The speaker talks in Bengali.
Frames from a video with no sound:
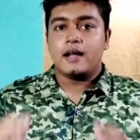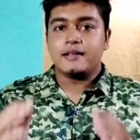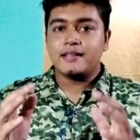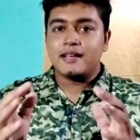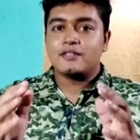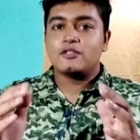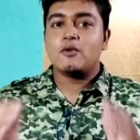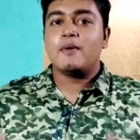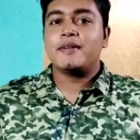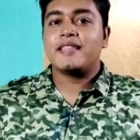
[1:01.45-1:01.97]

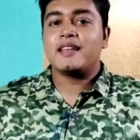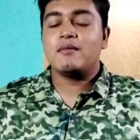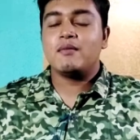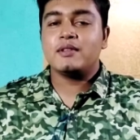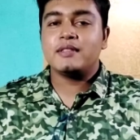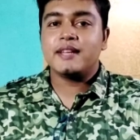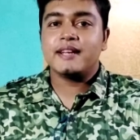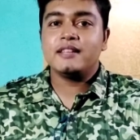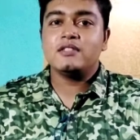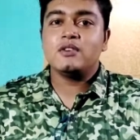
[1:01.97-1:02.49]
আচ্ছা তোমাদের
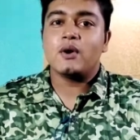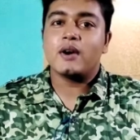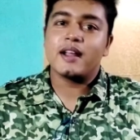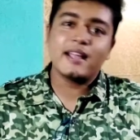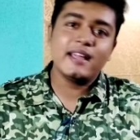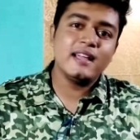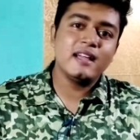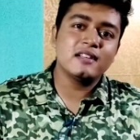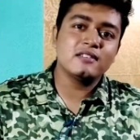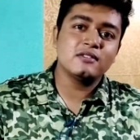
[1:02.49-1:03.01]
মধ্যে কিন্তু
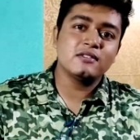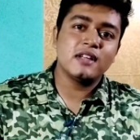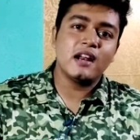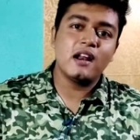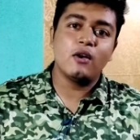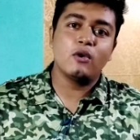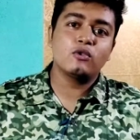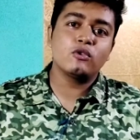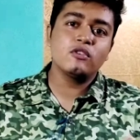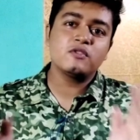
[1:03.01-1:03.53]
অনেকেই আছো
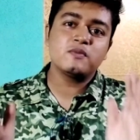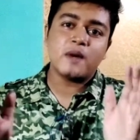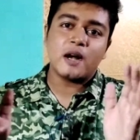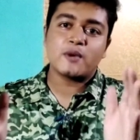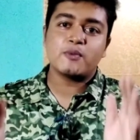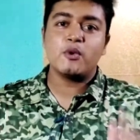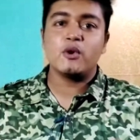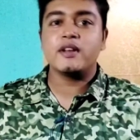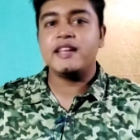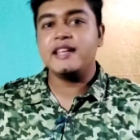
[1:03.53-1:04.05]
যারা নতুন
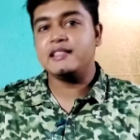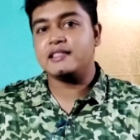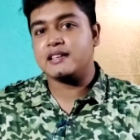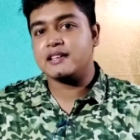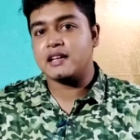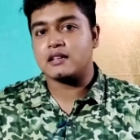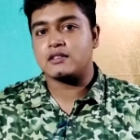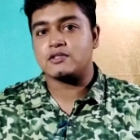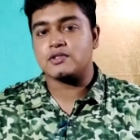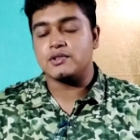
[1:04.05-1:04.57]
স্মার্টফোন কিনতে
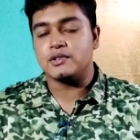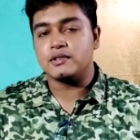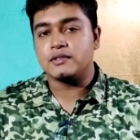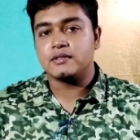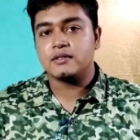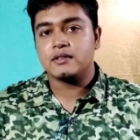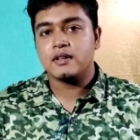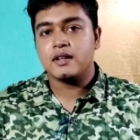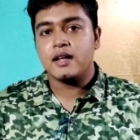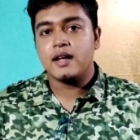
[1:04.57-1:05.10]
যাচ্ছ
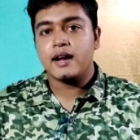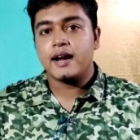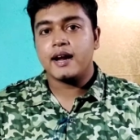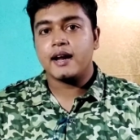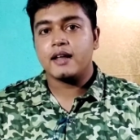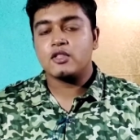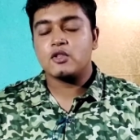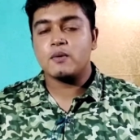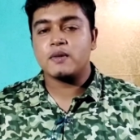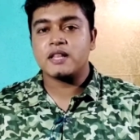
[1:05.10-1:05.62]

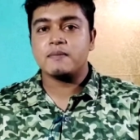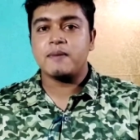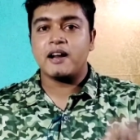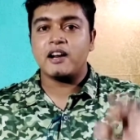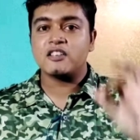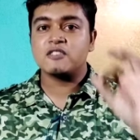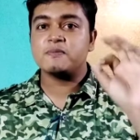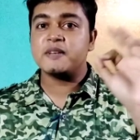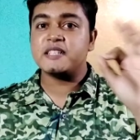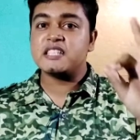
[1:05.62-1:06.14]
তোমাদের
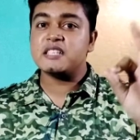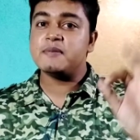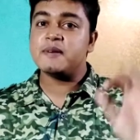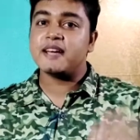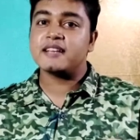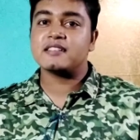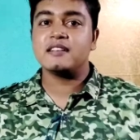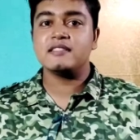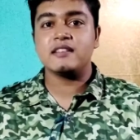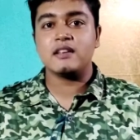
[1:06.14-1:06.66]
ভালো
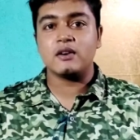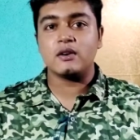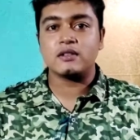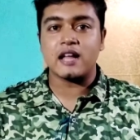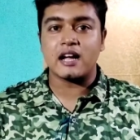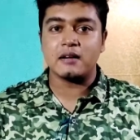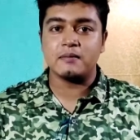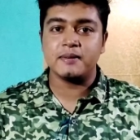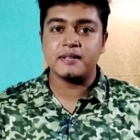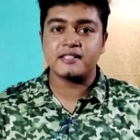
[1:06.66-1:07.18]
স্পেসিফিকেশন যেন
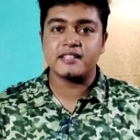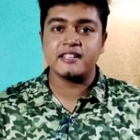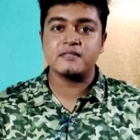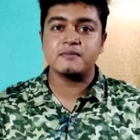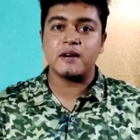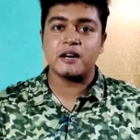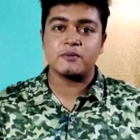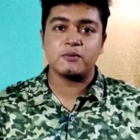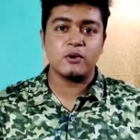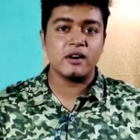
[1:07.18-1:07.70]
থাকবে সেই
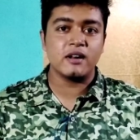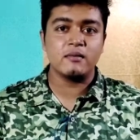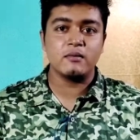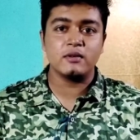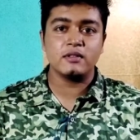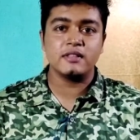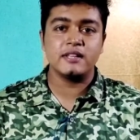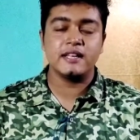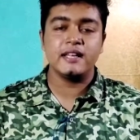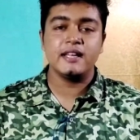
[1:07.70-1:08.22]
স্মার্টফোনের
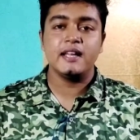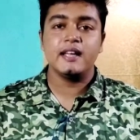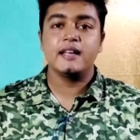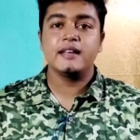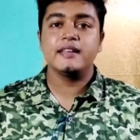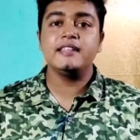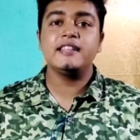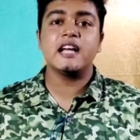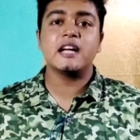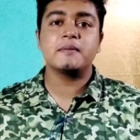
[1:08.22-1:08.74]
মধ্যে
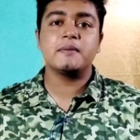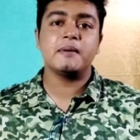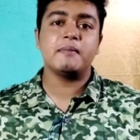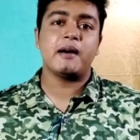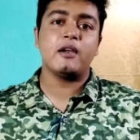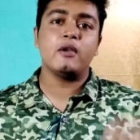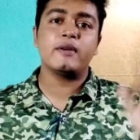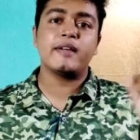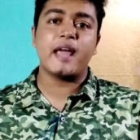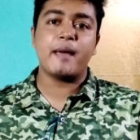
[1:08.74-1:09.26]
কি থাকবে
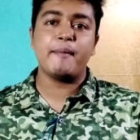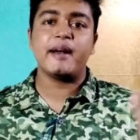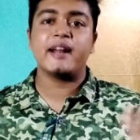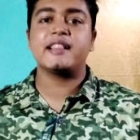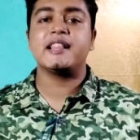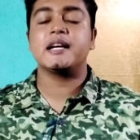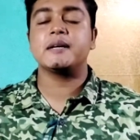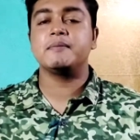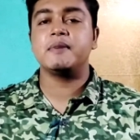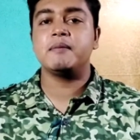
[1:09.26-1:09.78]
ভালো ক্যামেরা
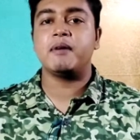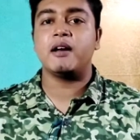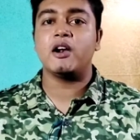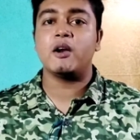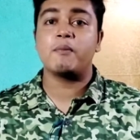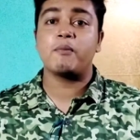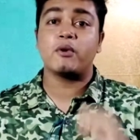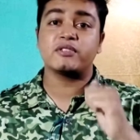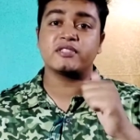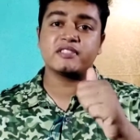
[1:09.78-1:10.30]
থাকবে ভালো
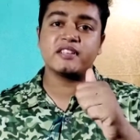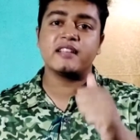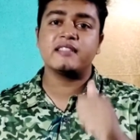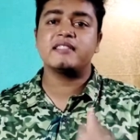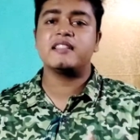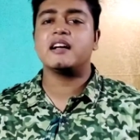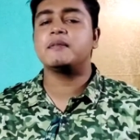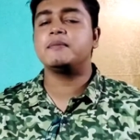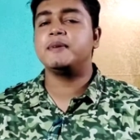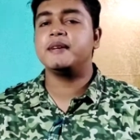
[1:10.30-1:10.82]
প্রসেসার
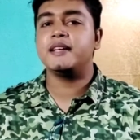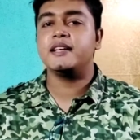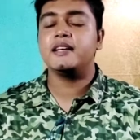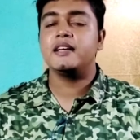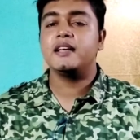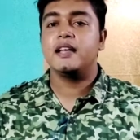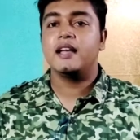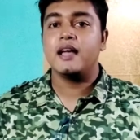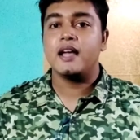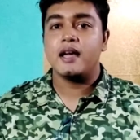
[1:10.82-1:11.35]
থাকবে
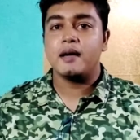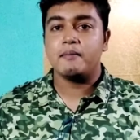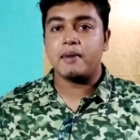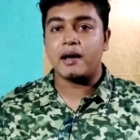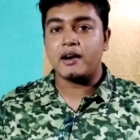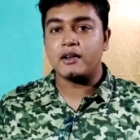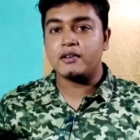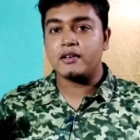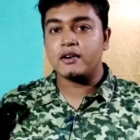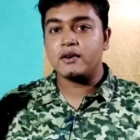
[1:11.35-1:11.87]

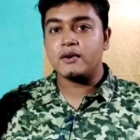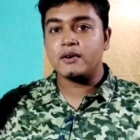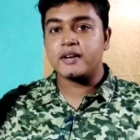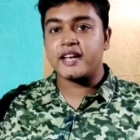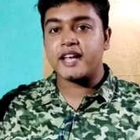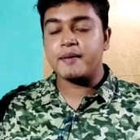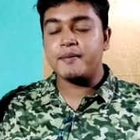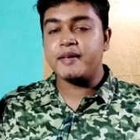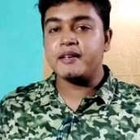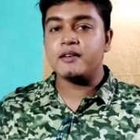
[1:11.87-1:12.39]
ভালো যেন
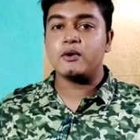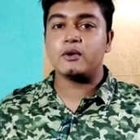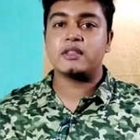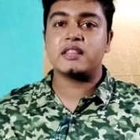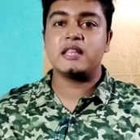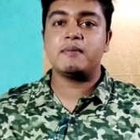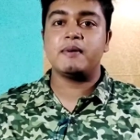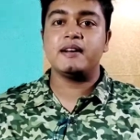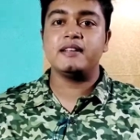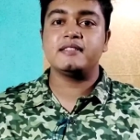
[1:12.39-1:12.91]
গেমিং
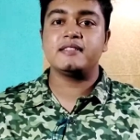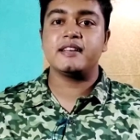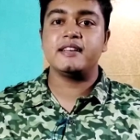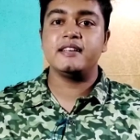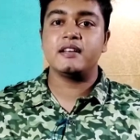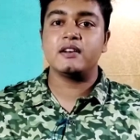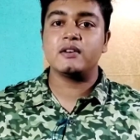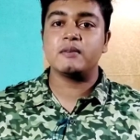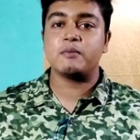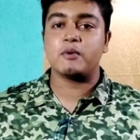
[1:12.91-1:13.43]
করতে পারি সেই
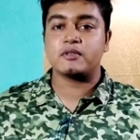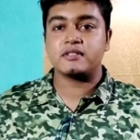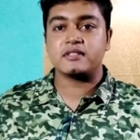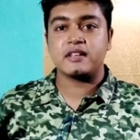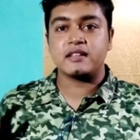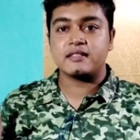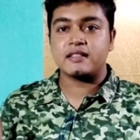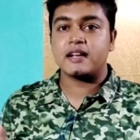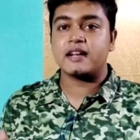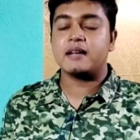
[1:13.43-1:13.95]
যেন
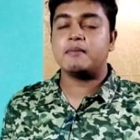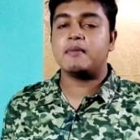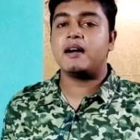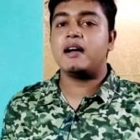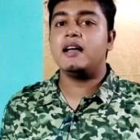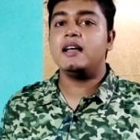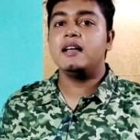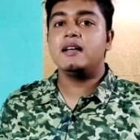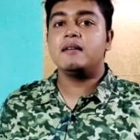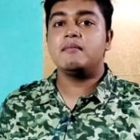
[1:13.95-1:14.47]
প্রসেসার থাকে বা
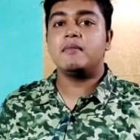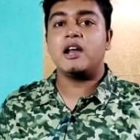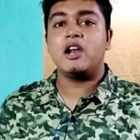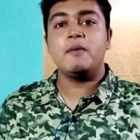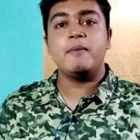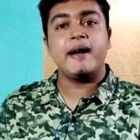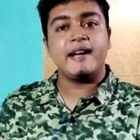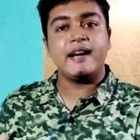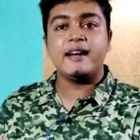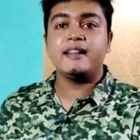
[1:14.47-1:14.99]
ভালো
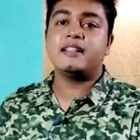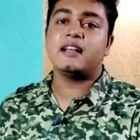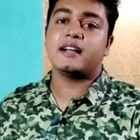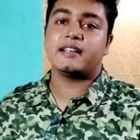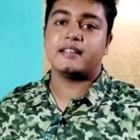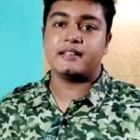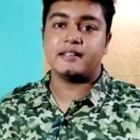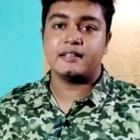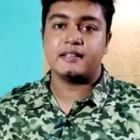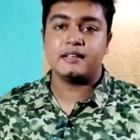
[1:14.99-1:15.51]
ব্যাটারি
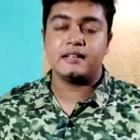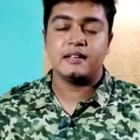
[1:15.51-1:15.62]
থাকে